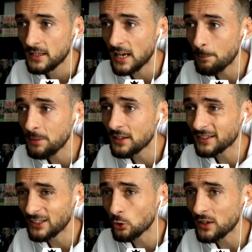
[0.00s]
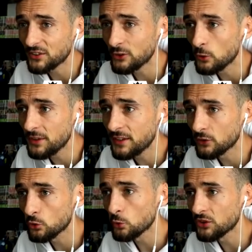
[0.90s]
Il est rapide, un hein, 87 de
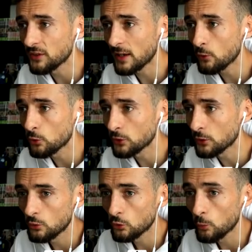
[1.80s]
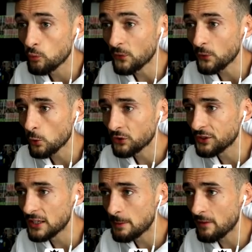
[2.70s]
vitesse, du coup c'est vraiment notre, notre point fort aussi
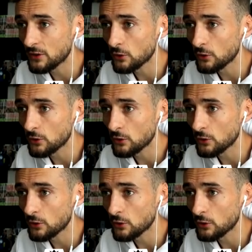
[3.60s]
de l'équipe avec